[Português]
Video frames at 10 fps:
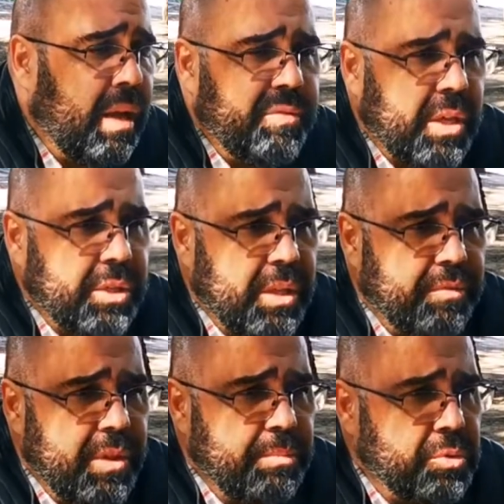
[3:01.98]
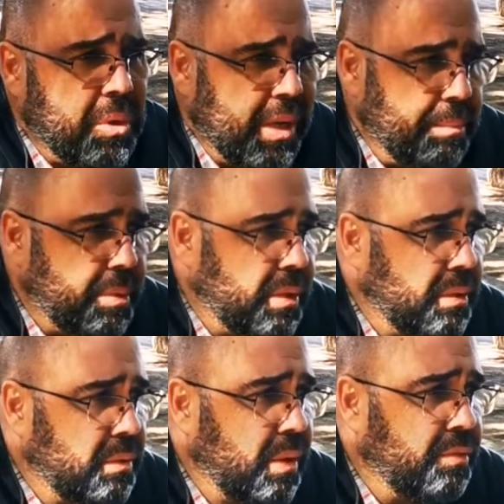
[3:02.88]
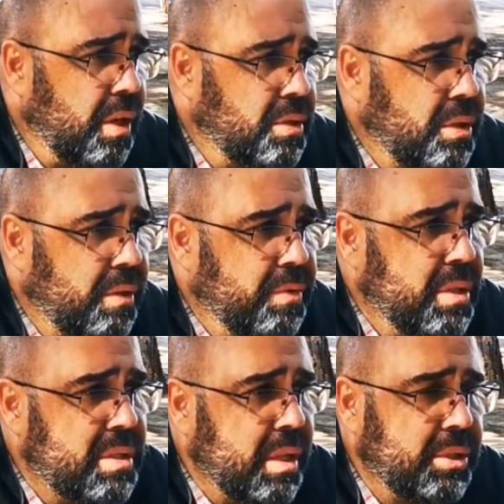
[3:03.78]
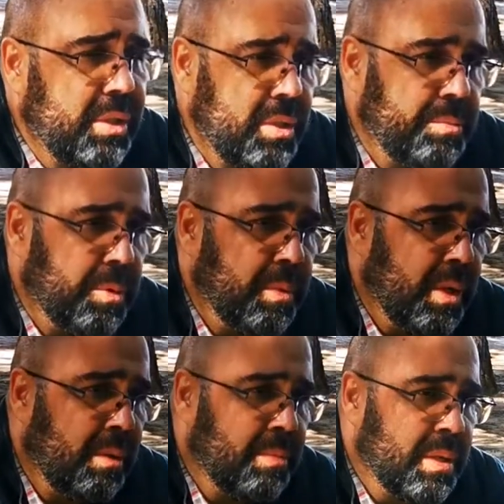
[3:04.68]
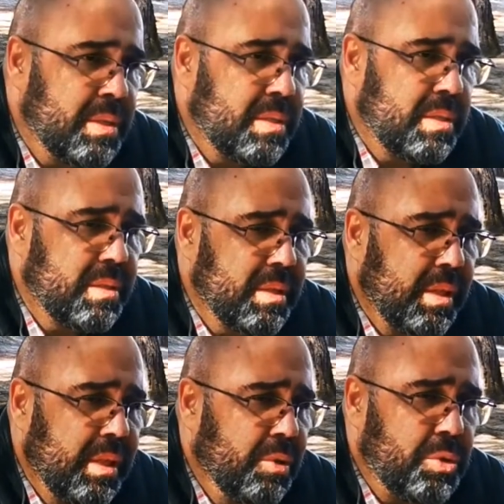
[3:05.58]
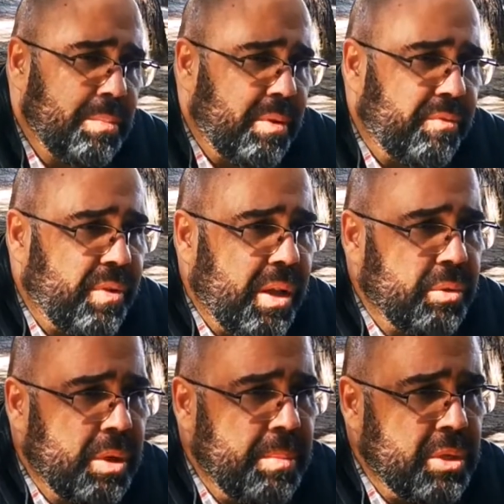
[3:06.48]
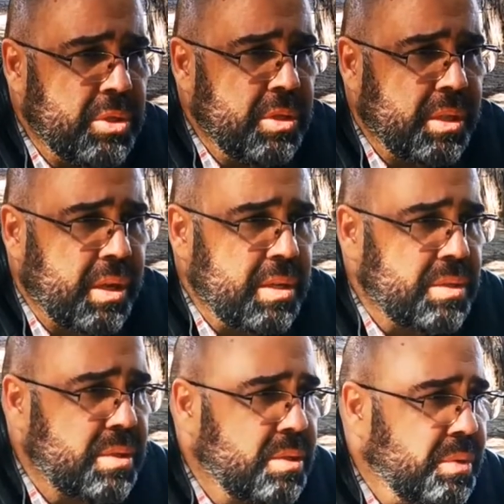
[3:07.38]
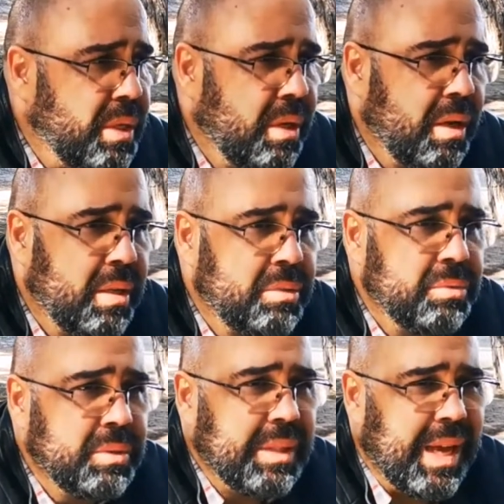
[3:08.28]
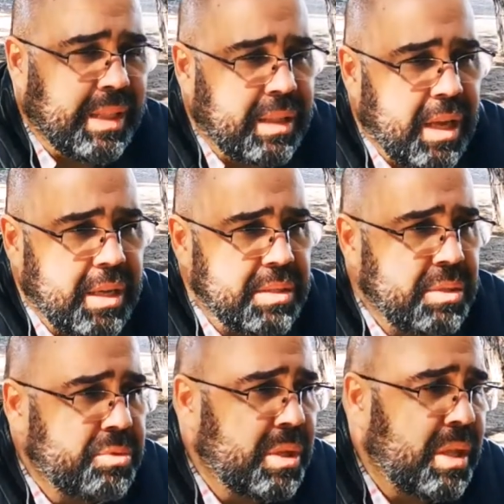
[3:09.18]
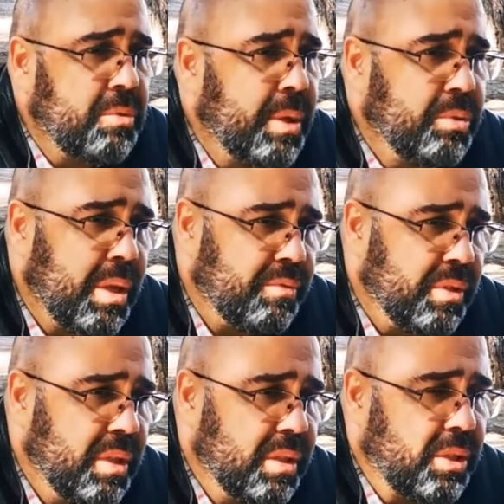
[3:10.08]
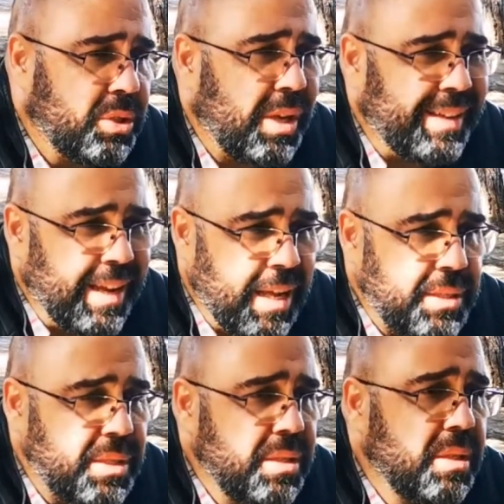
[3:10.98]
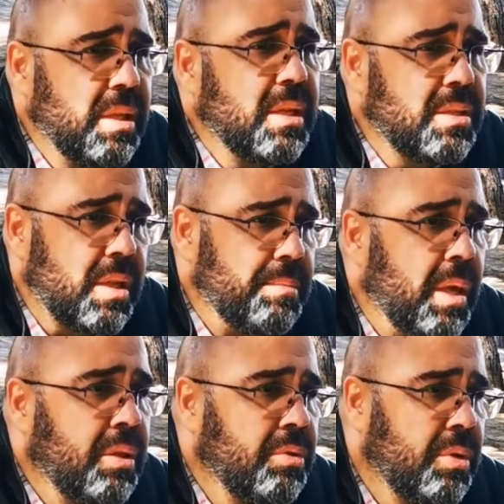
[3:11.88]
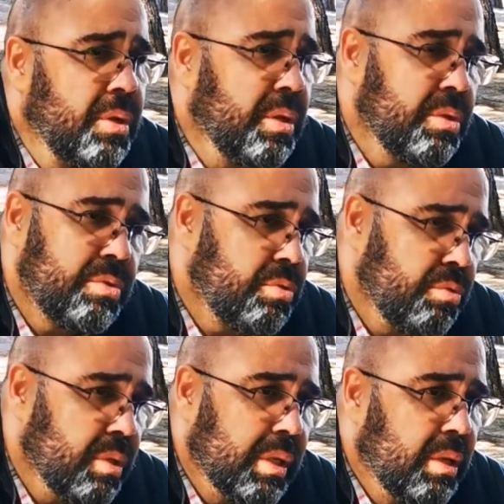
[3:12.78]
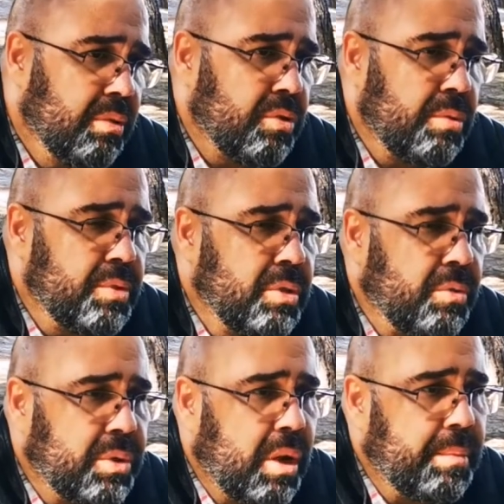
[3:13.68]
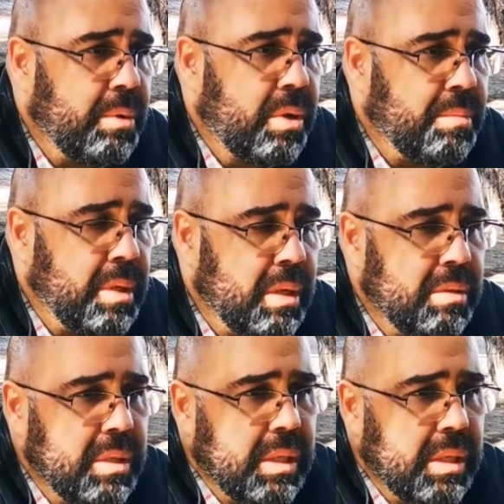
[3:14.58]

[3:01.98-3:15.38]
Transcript: A viagem da vida é muito rápida. A viagem da vida está cheia de problemas. Eu sempre falo que mentira, traição, engano, ataques, isso já está no menu da vida. A gente já nasce sabendo que isso nós vamos encontrar pelo caminho.